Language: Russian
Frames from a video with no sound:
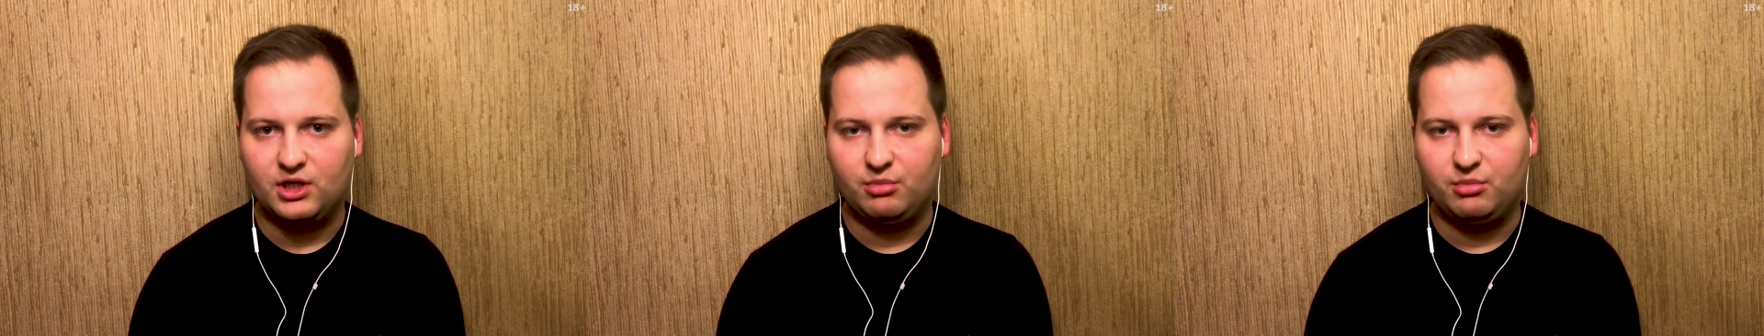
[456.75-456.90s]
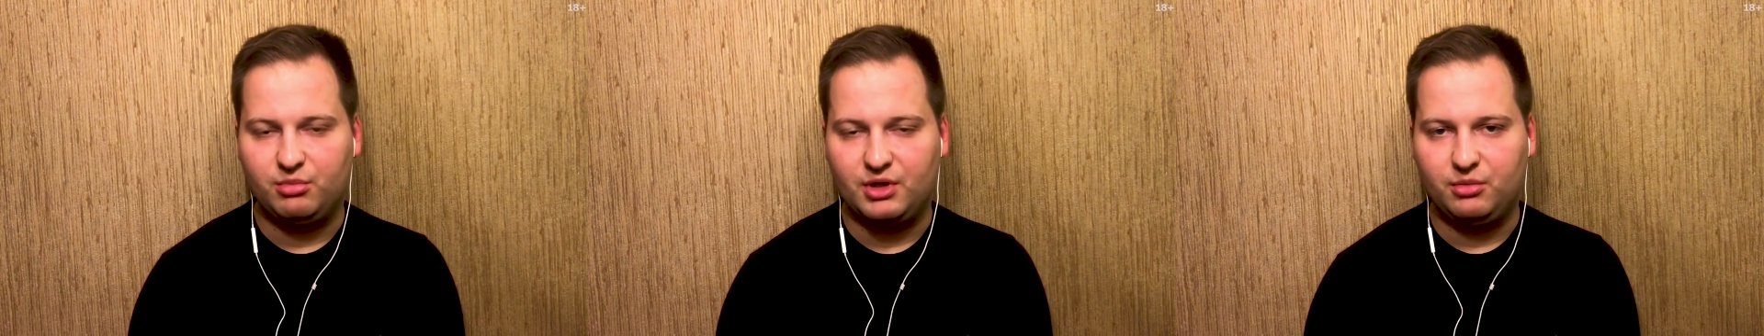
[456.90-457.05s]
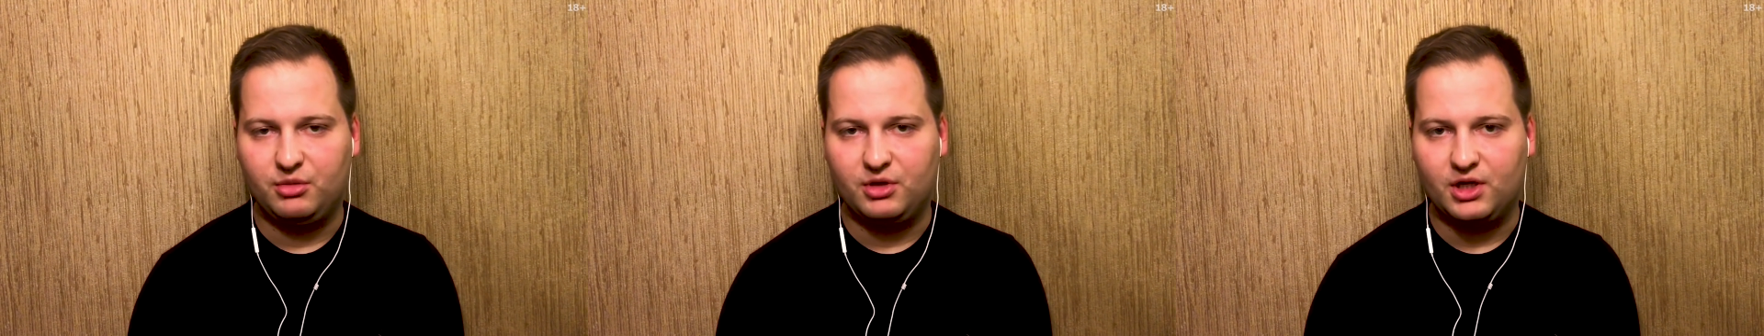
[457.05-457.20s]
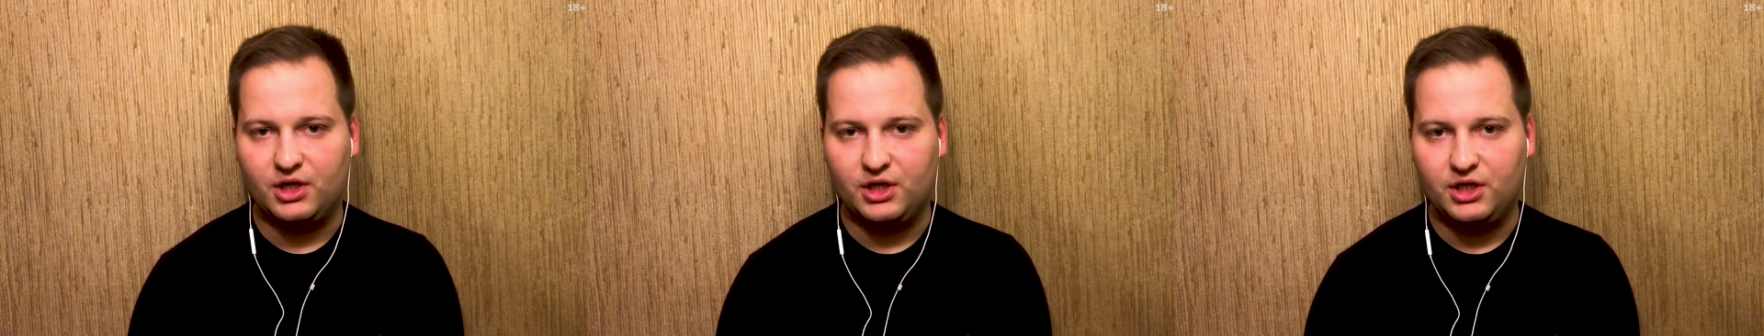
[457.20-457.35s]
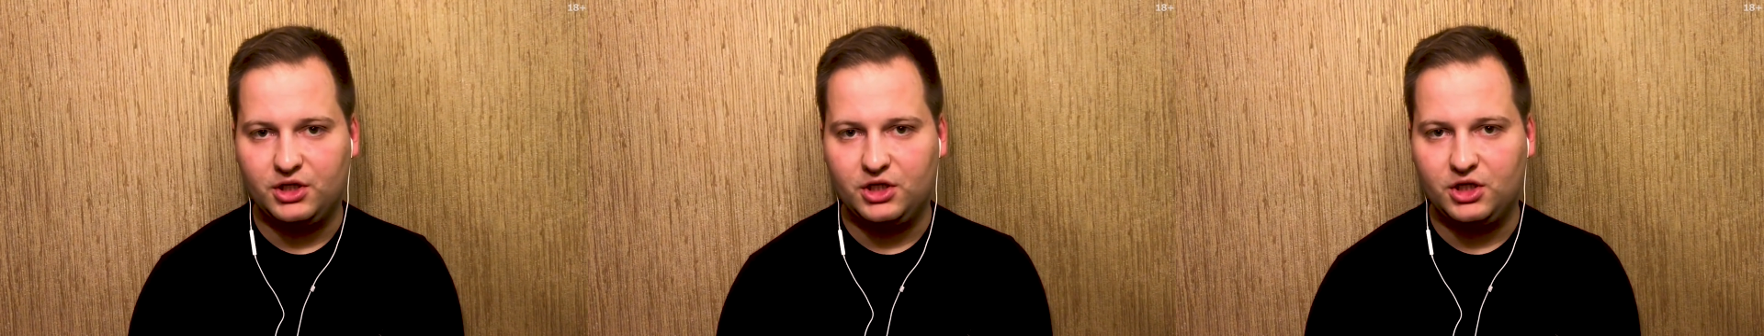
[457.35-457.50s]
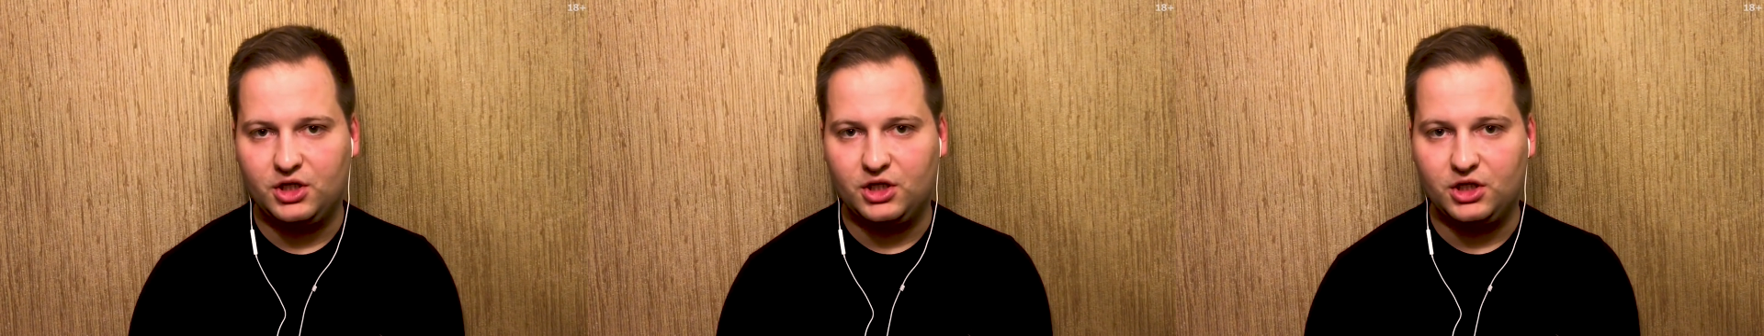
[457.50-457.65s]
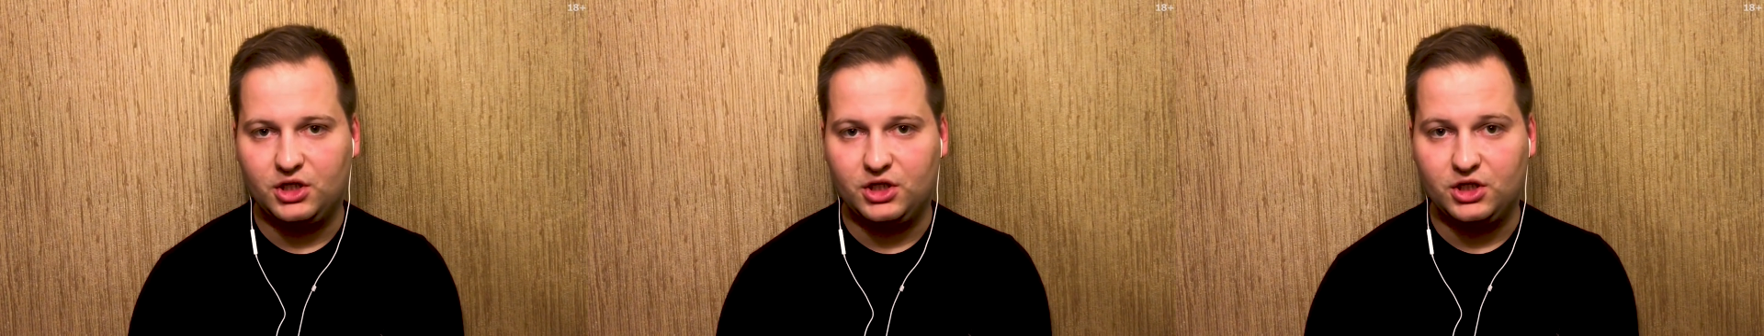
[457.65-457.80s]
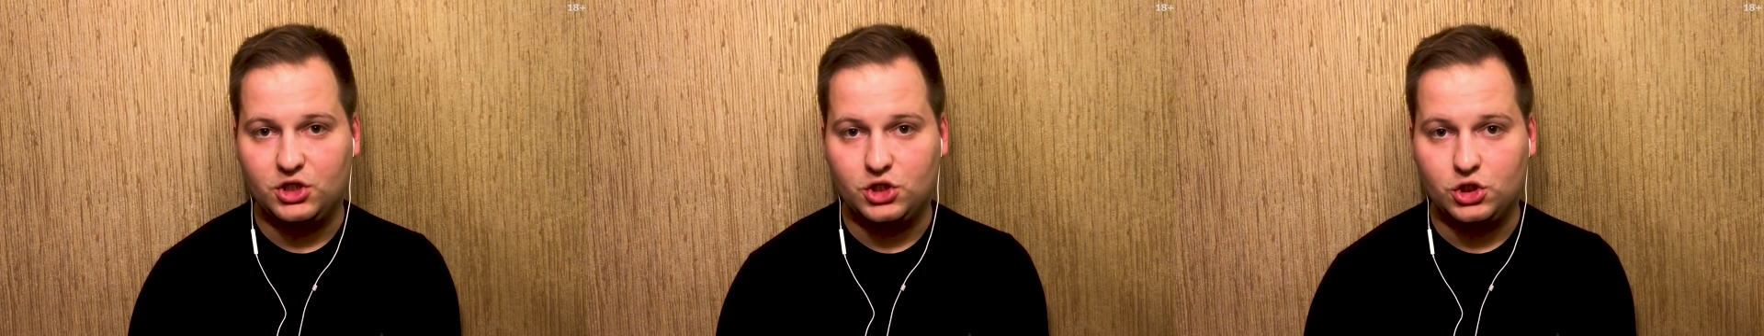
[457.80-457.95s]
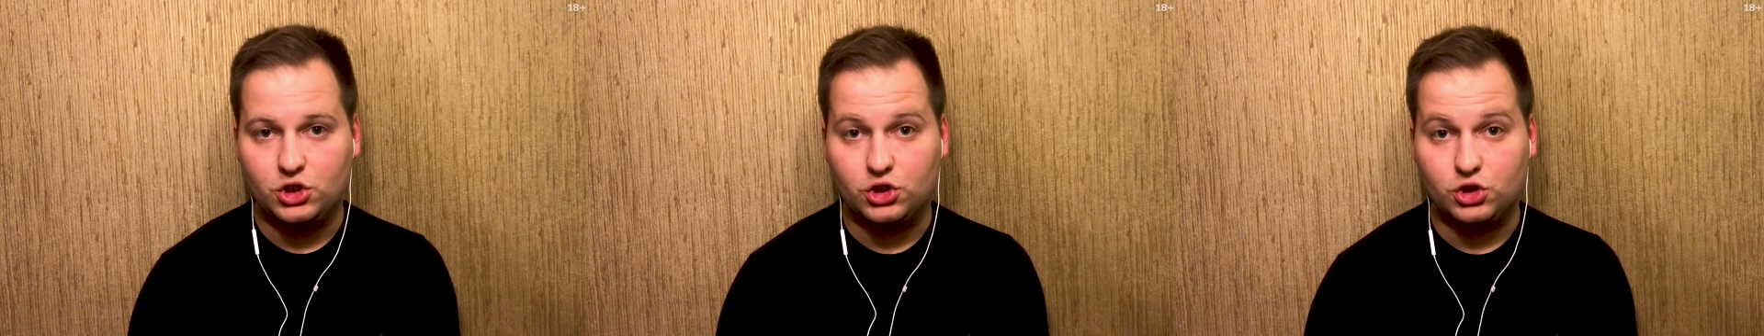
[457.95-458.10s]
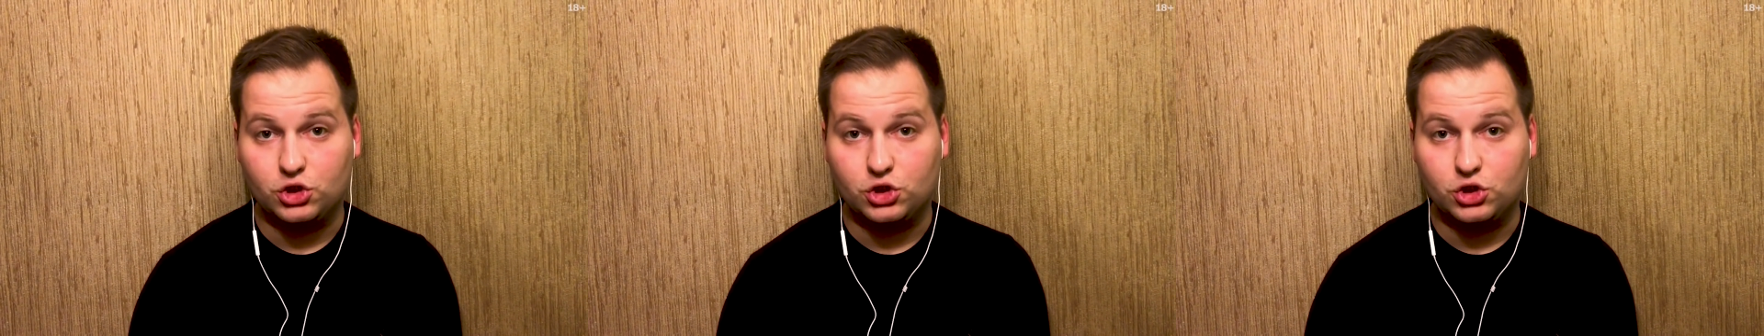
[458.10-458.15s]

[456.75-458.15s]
премьер-лиги и,